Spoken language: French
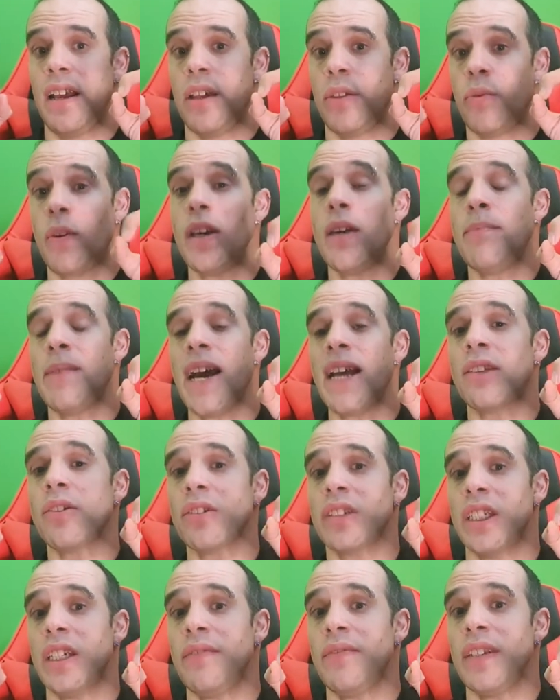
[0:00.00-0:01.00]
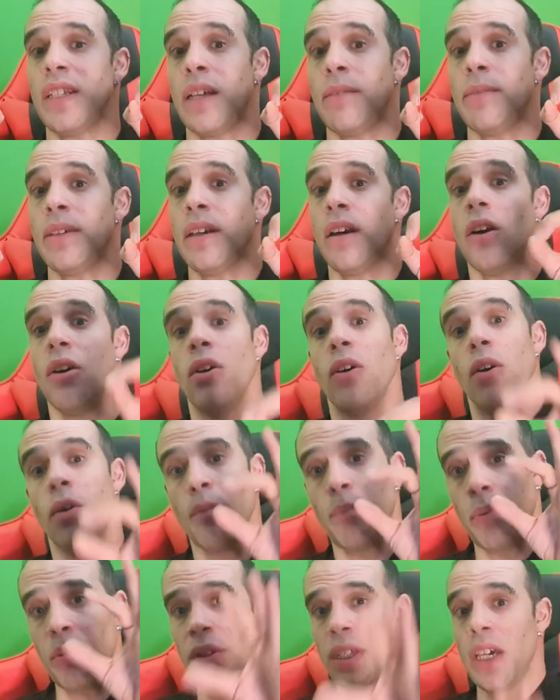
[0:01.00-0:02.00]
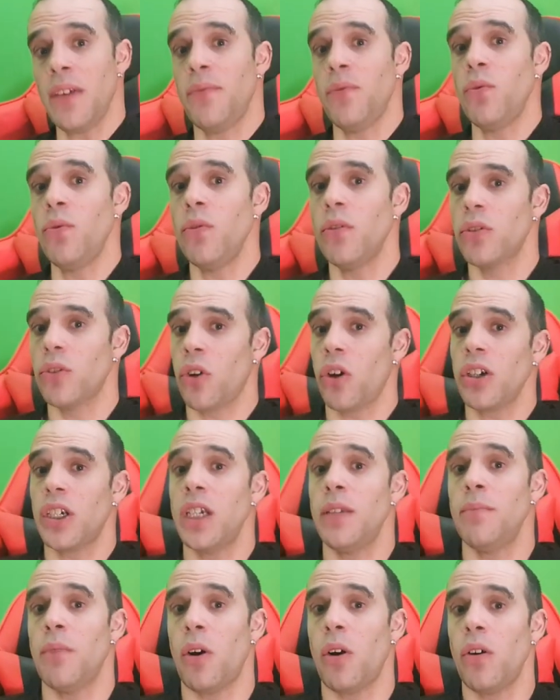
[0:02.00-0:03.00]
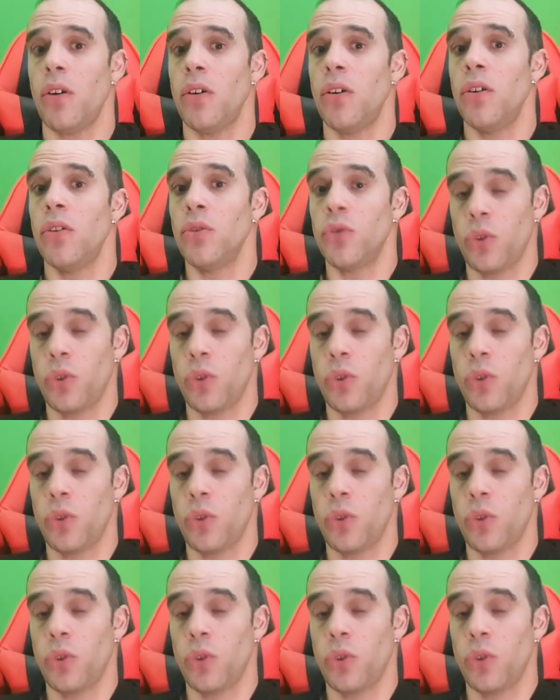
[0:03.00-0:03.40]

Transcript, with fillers: soyez bien attentifs les amis, posez-vous tranquillement